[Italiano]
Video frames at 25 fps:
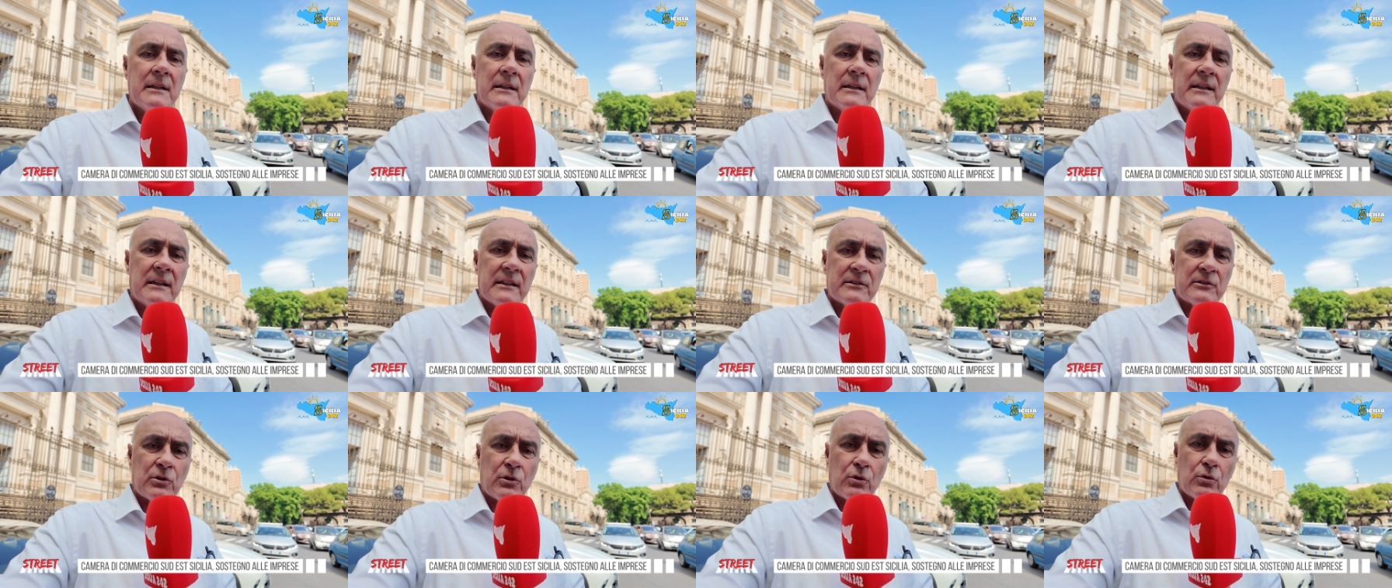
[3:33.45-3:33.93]

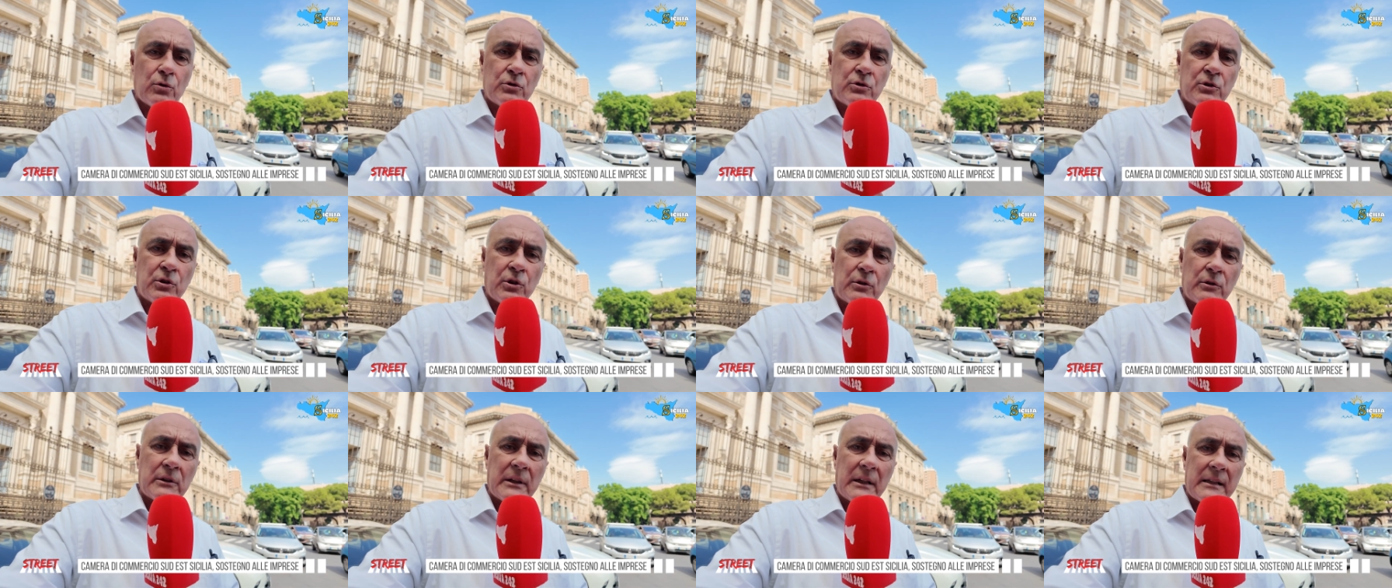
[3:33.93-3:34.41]
le
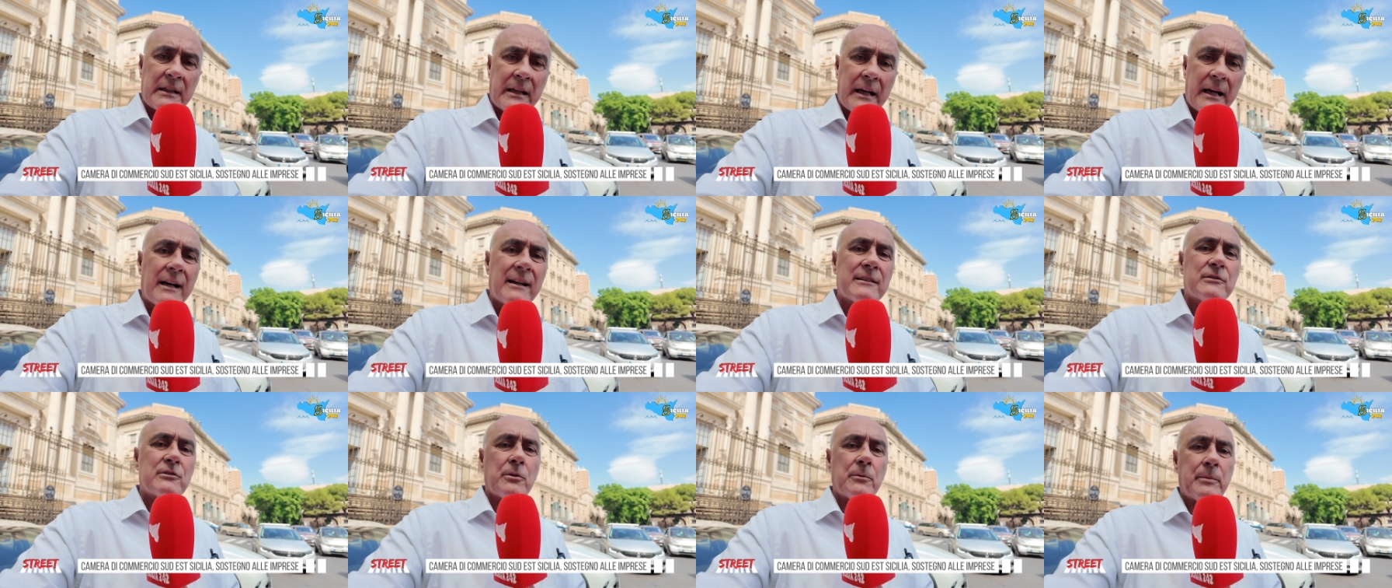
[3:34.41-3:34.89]
soluzioni del
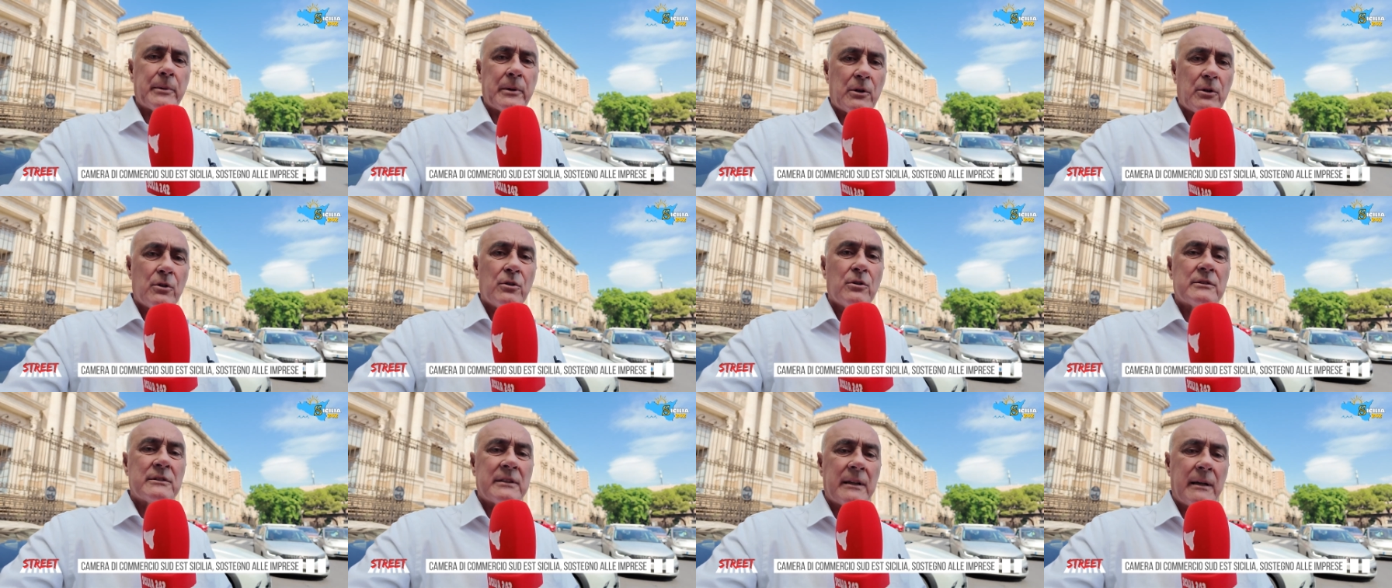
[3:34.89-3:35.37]
caso,
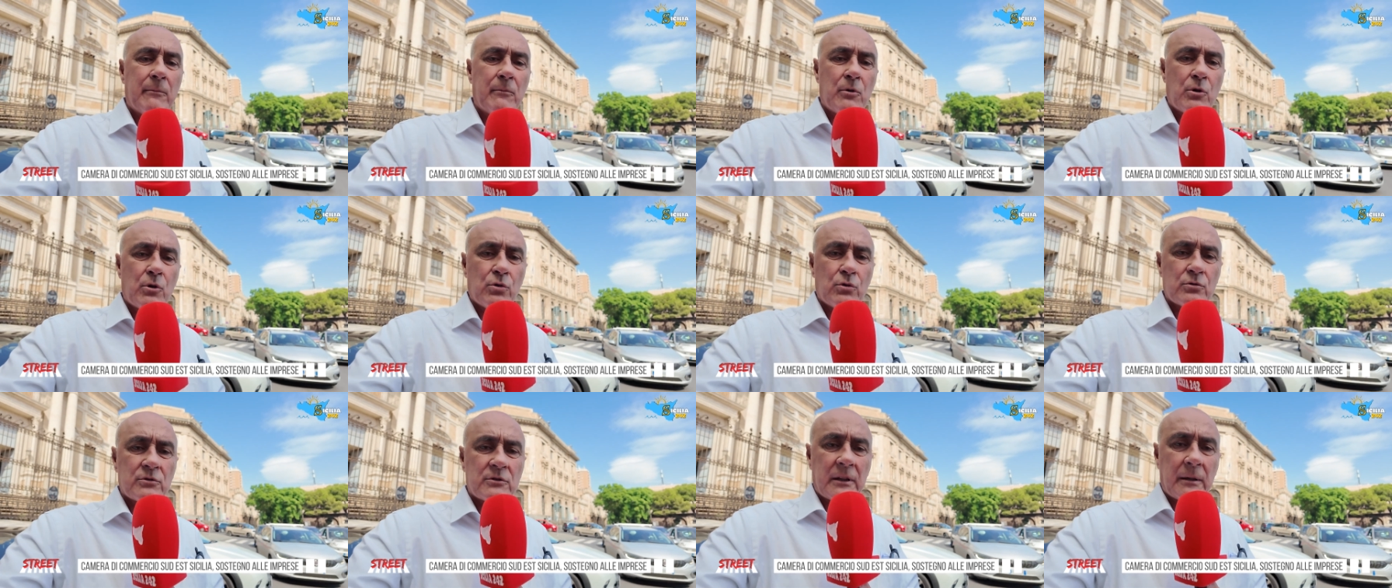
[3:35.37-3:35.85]
però siamo
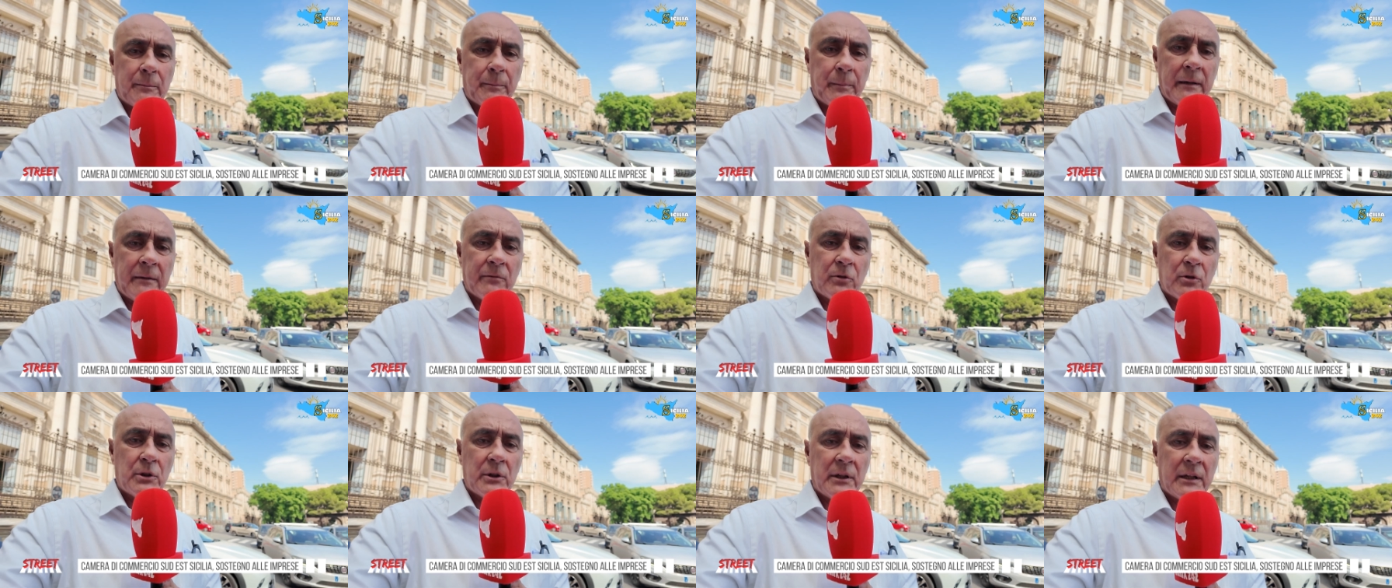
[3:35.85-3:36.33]

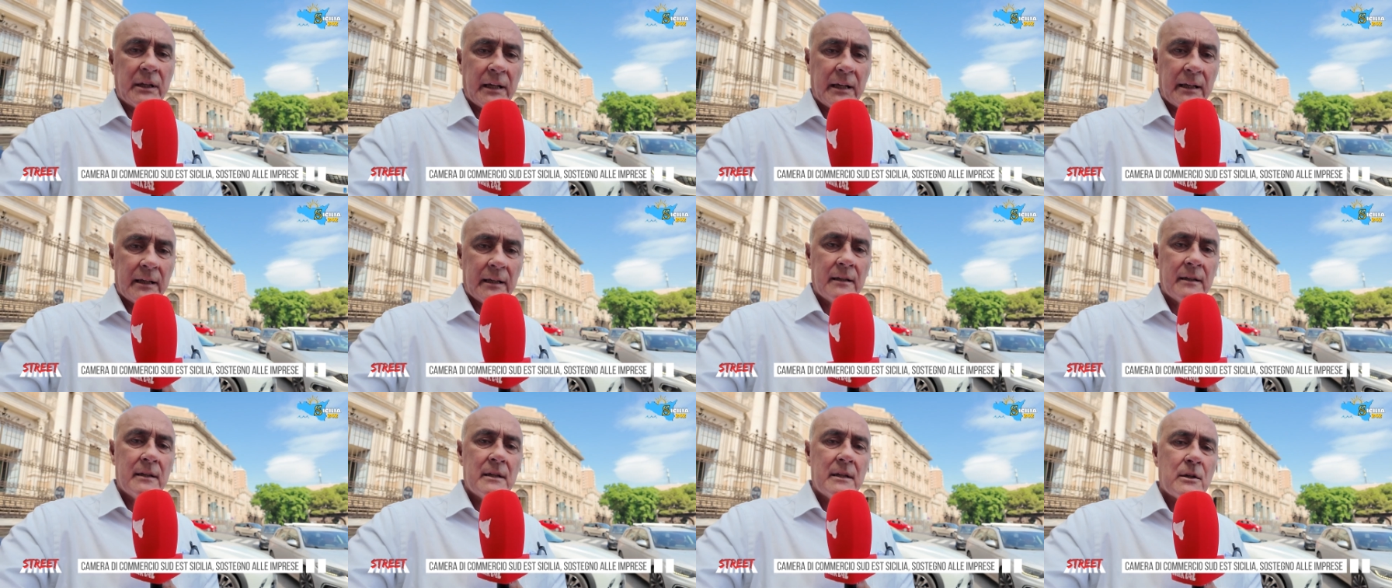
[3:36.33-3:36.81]
consapevoli
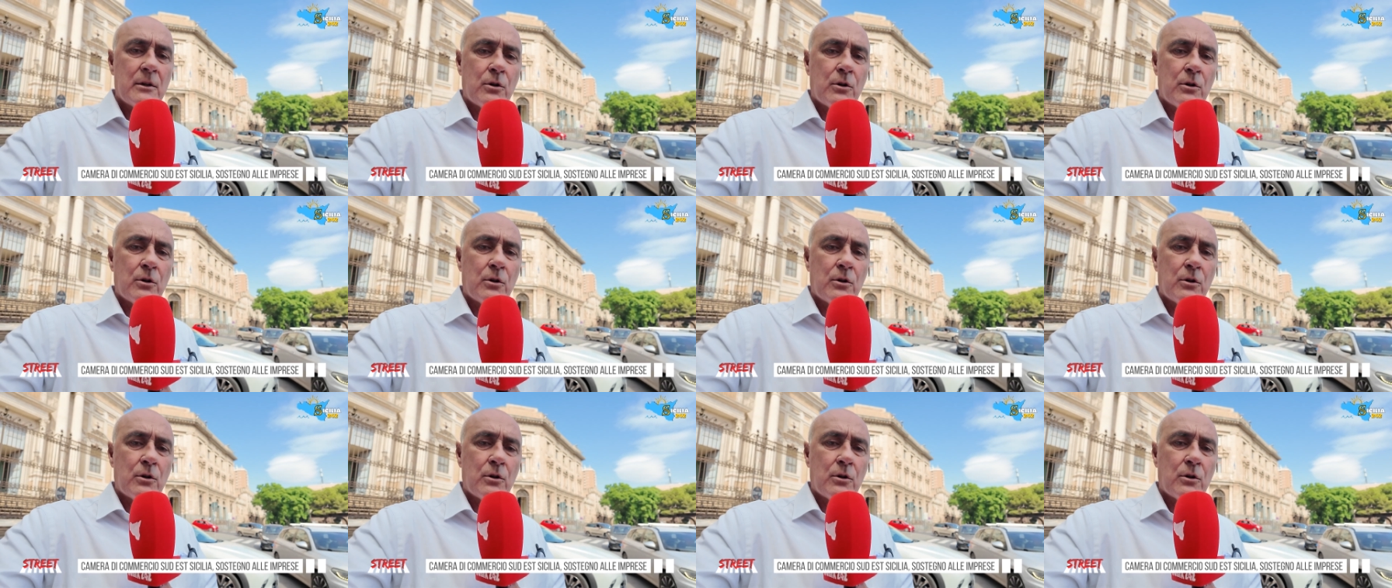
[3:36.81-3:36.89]
che